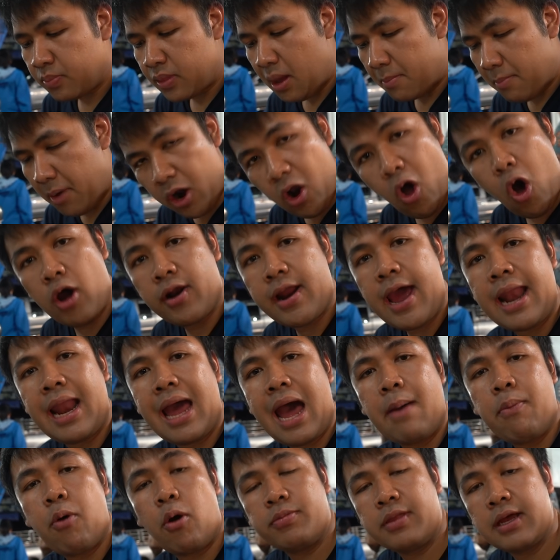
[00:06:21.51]
มาลองได้นะค
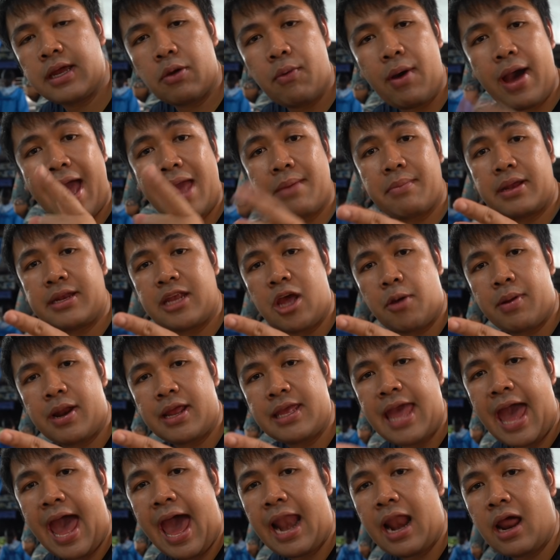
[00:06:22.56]
รับผมถ้าเกิดว่าใครมาเที่ยวพัท
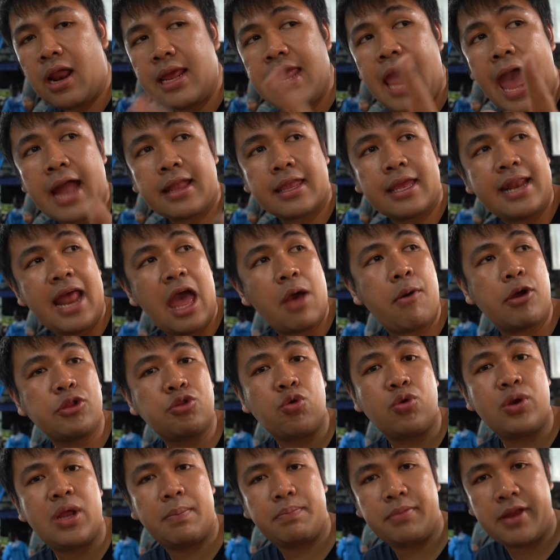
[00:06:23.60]
ยาแล้วอยากจะได้วัตถุ
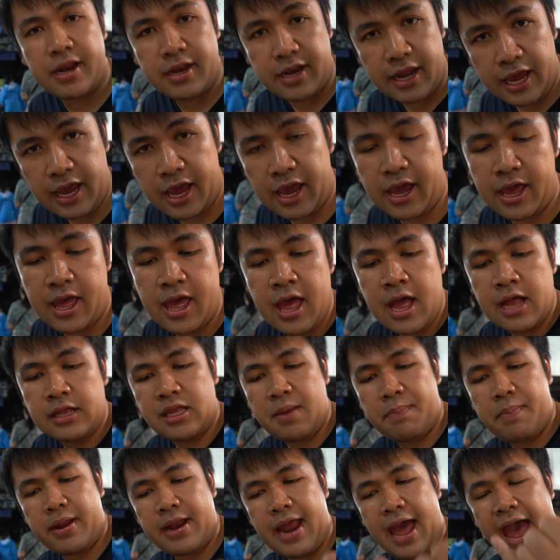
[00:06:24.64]
ดิบดีๆ ที่
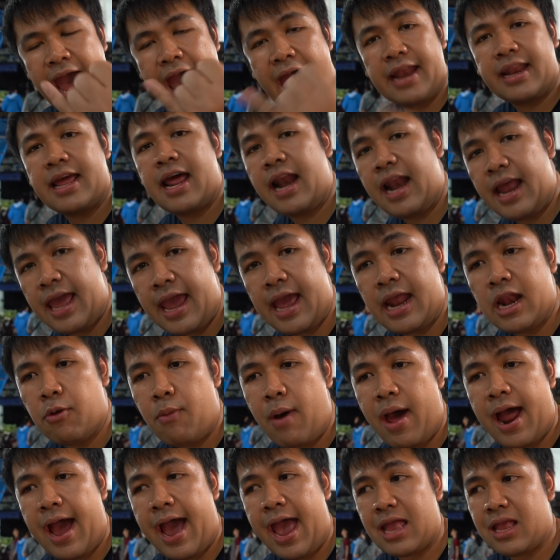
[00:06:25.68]
เป็นอาหารทะเล หรือว่า
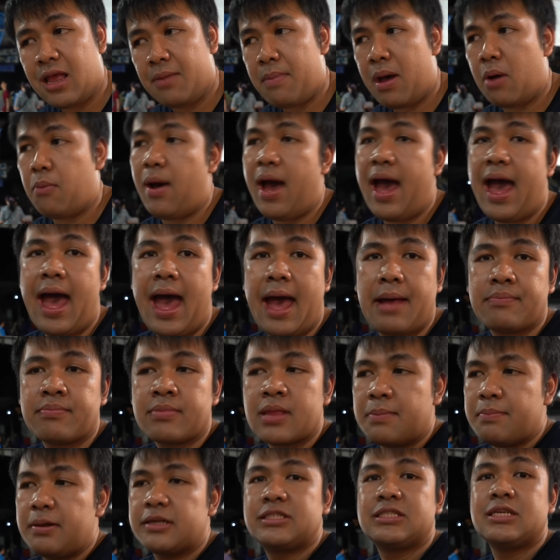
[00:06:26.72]
ใครจะแบบว่า
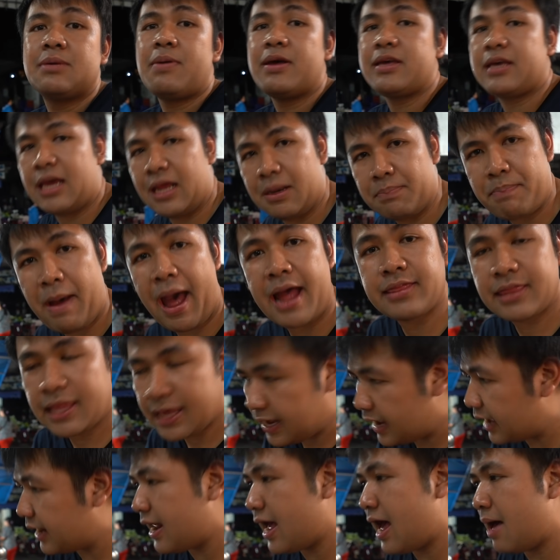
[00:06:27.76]
มาซื้อไปกินปาร์ตี้
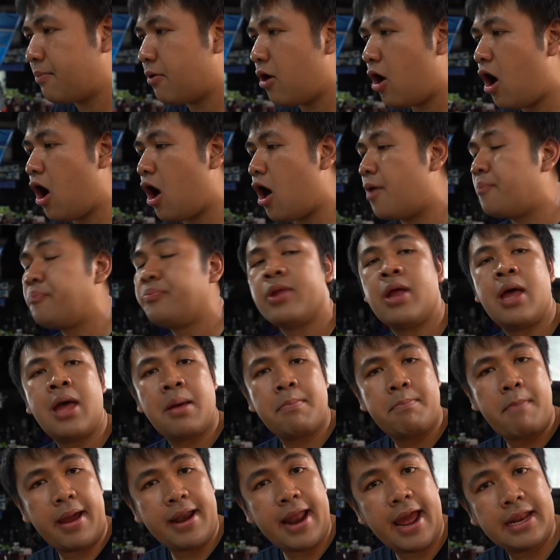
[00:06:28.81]
กันนะครับ ก็
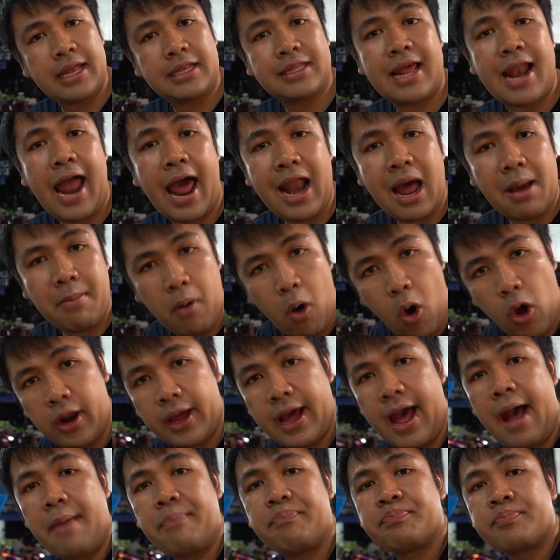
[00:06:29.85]
มาได้ที่ตลาดอมอนะค
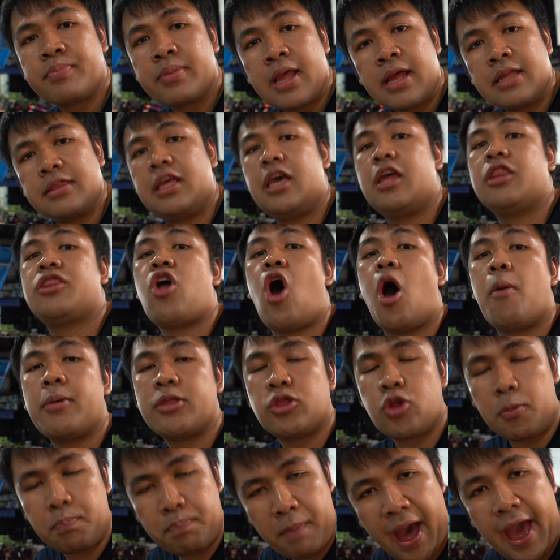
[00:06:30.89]
รับตีสองเป็น
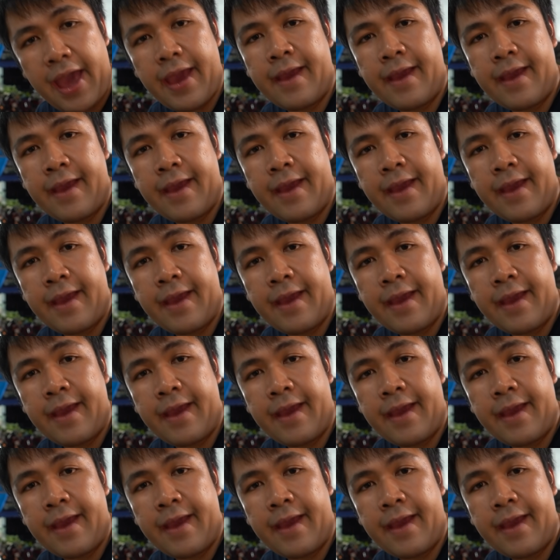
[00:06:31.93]
ต้นไป